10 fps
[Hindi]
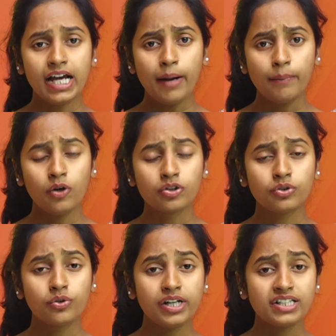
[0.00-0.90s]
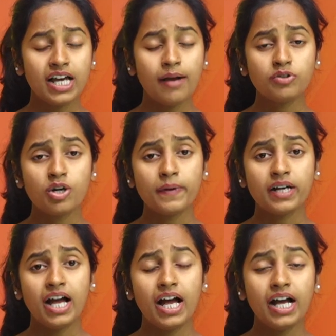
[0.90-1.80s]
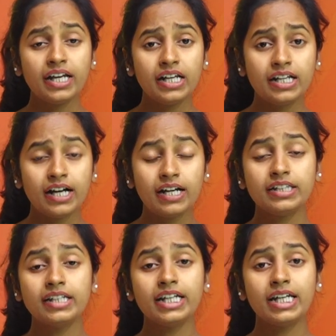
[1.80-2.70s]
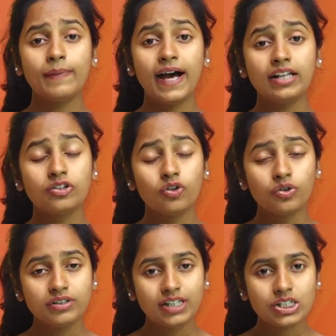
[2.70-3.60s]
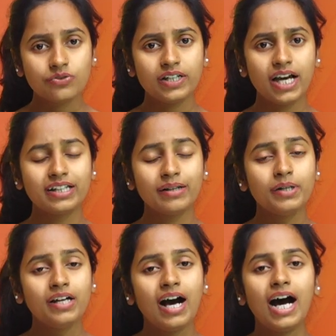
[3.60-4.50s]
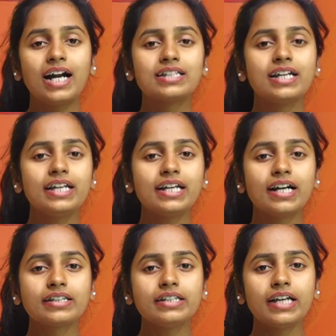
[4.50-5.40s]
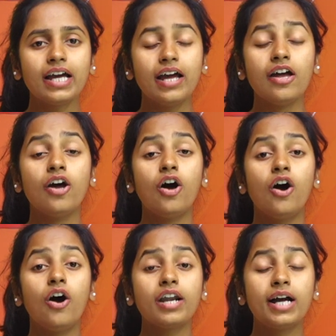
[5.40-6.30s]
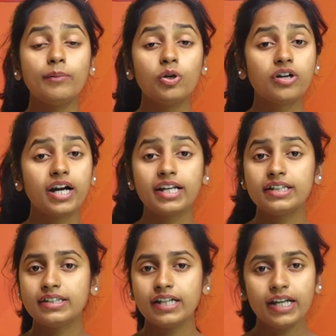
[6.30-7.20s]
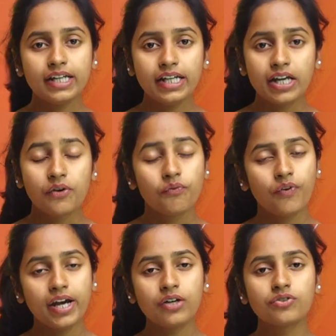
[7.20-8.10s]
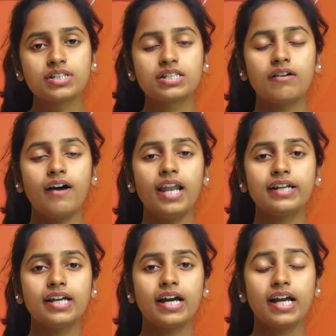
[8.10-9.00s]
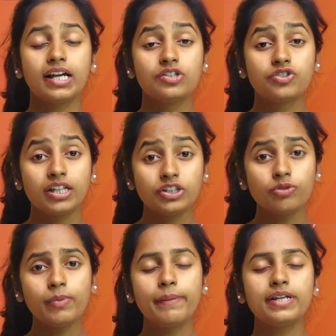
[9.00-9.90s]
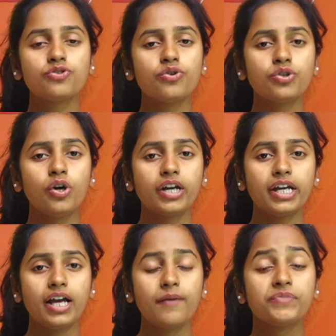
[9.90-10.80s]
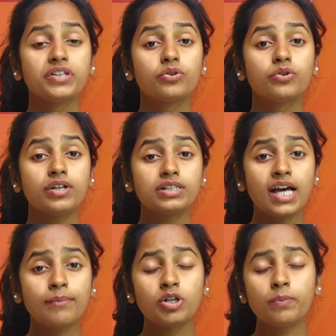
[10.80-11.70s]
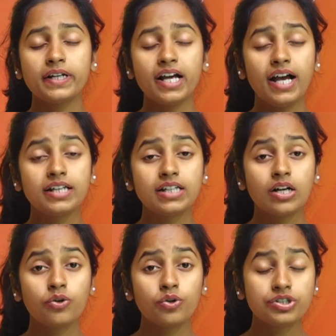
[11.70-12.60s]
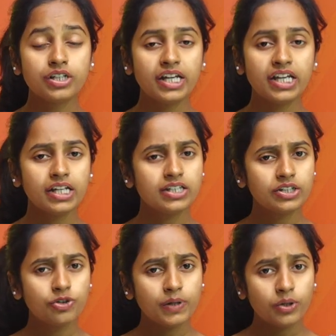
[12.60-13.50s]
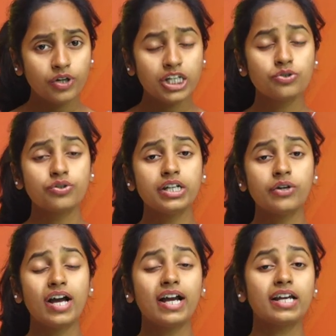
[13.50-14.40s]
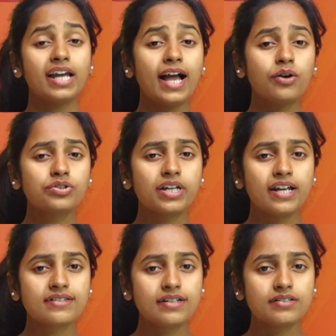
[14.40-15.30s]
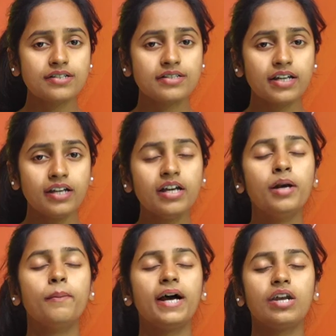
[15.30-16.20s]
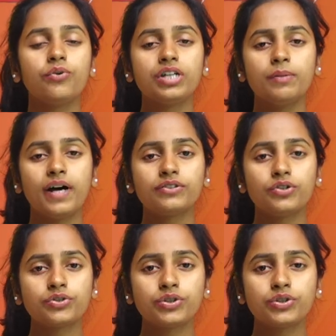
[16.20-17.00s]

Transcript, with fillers: आप लोग तो उन्होंने साफ तौर पे कहा कि खरीदने की बात तो तेजस्वी यादव आरजेडी करती है और हम लोग खरीदते नहीं है वही उनसे सवाल किया गया कि जदयू में भी टूट होगी क्या तो उन्होंने साफ तौर पे कहा ऐसा कुछ नहीं है जदयू में कोई टूटने हुए आगे क्या कुछ करे रहे संजय सिंह पहले उनकी बातों को